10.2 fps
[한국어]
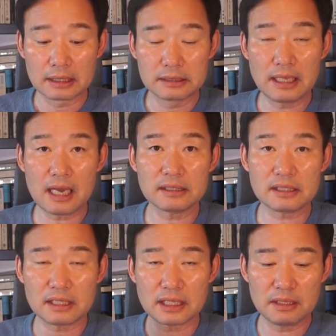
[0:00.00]
그
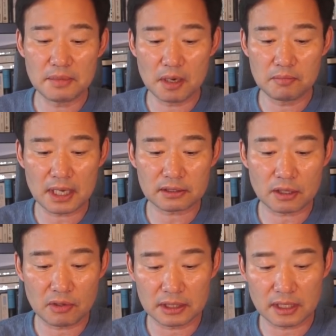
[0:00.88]
당시 이명박
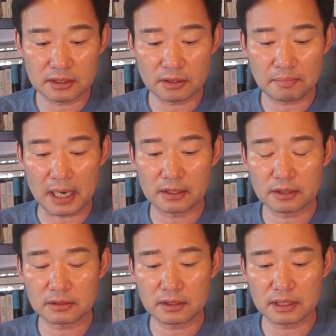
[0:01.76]
청와대에서
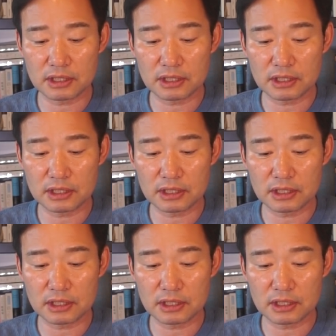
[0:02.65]
밝혔던